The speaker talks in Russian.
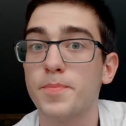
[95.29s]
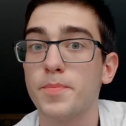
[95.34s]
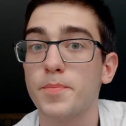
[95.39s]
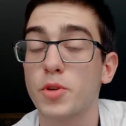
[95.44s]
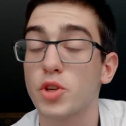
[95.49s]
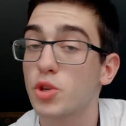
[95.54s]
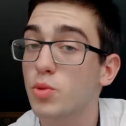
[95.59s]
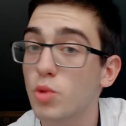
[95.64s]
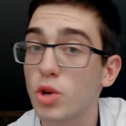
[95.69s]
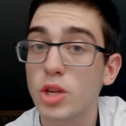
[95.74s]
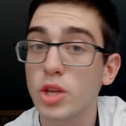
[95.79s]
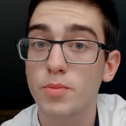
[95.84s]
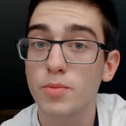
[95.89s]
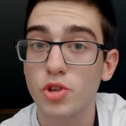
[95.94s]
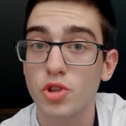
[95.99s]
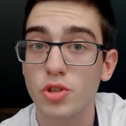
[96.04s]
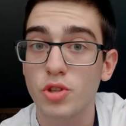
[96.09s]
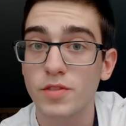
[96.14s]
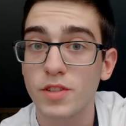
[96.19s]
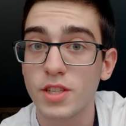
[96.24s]
Почему я не
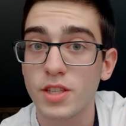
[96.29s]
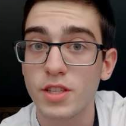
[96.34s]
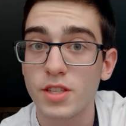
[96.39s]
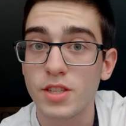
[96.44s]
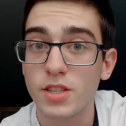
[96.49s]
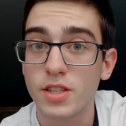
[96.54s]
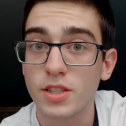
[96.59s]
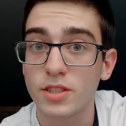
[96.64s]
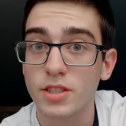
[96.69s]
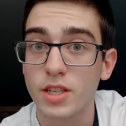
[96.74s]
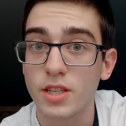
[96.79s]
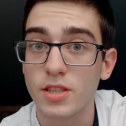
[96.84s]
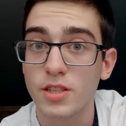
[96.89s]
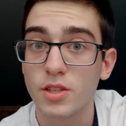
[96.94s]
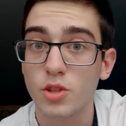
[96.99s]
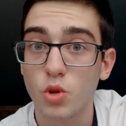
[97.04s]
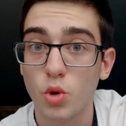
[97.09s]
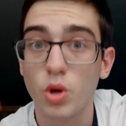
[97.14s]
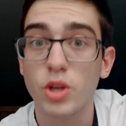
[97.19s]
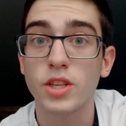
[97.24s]
пошел в 11 класс,
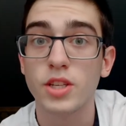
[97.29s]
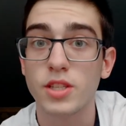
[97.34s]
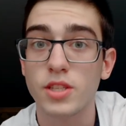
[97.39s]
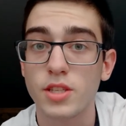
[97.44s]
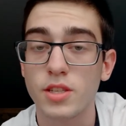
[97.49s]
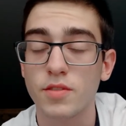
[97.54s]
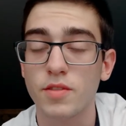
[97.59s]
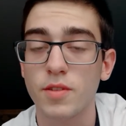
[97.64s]
до 11?